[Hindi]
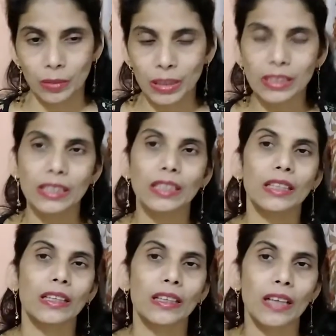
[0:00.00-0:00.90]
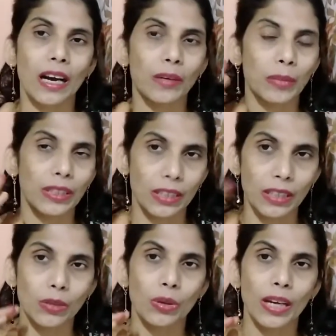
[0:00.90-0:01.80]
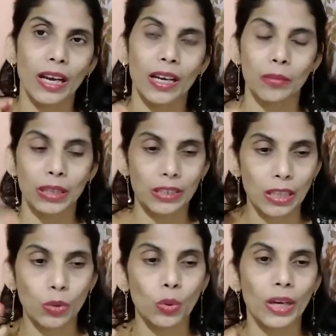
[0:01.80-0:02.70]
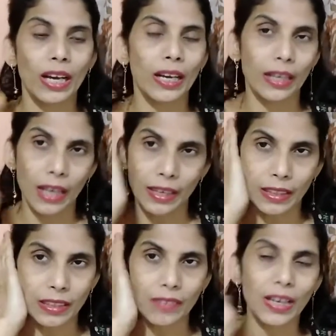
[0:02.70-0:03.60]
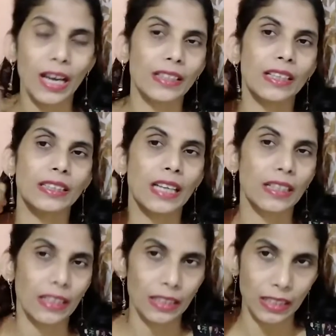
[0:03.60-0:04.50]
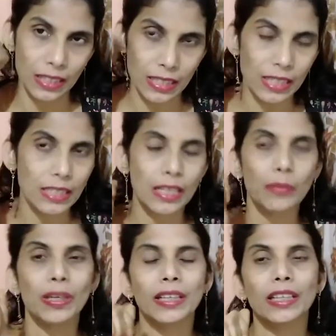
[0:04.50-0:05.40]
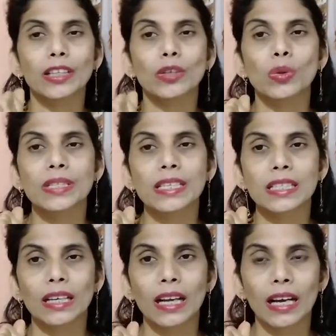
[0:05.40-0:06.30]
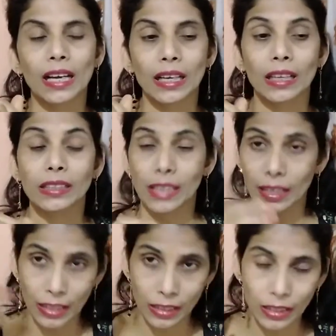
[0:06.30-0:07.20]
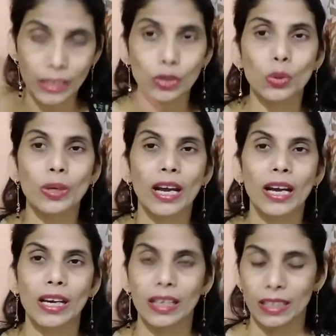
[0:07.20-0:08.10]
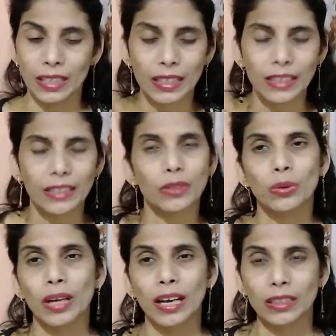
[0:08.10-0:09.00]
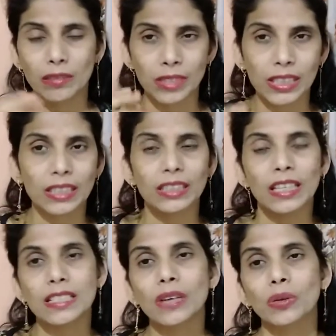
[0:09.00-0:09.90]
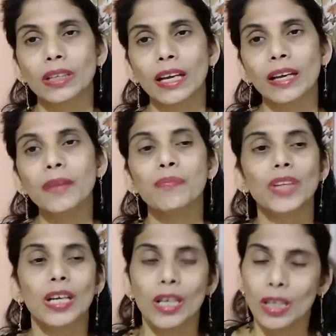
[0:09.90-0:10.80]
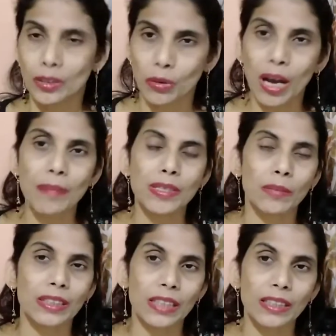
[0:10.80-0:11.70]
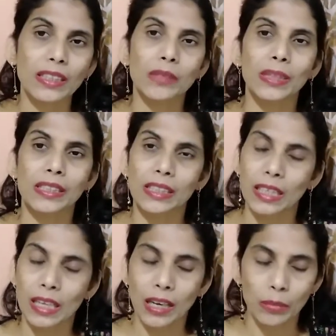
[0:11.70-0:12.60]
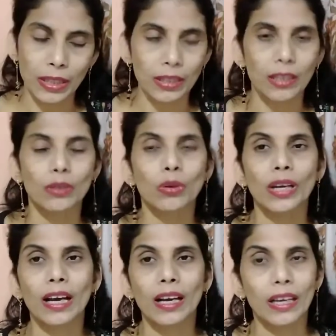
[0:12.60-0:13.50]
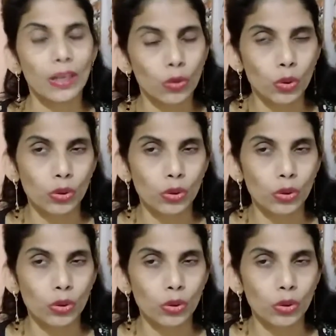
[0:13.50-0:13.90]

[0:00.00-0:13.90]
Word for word: के बच्चे के कान में दर्द हो रहा है बच्चा रो रहा है कान की तरफ हाथ ले जा कर के इस तरह से रब करने की कोशिश कर रहा है ज़्यादा तेज़ रो रहा है इरीटेट हो रहा है एकदम चिड़चिड़ा सा हो गया है तो आप समझ जाइए कि बच्चे के कान में दर्द हो रहा है और